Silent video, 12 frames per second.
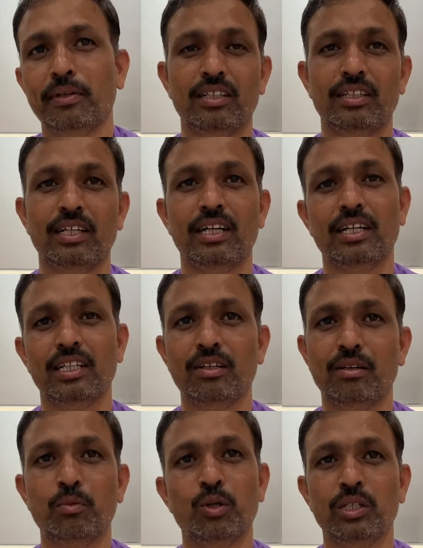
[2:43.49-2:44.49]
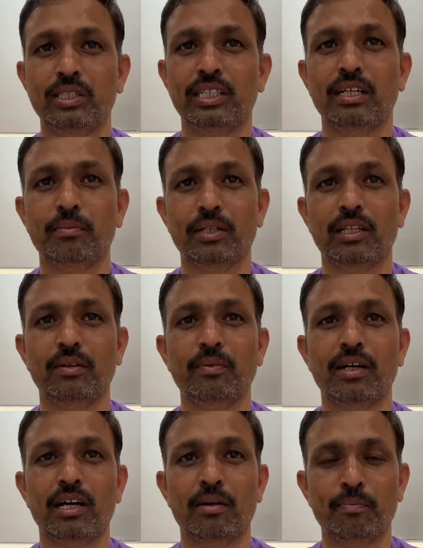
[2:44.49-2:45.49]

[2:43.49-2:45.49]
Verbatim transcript: हाँ, यहाँ का दवा बहुत अच्छा है मतलब आप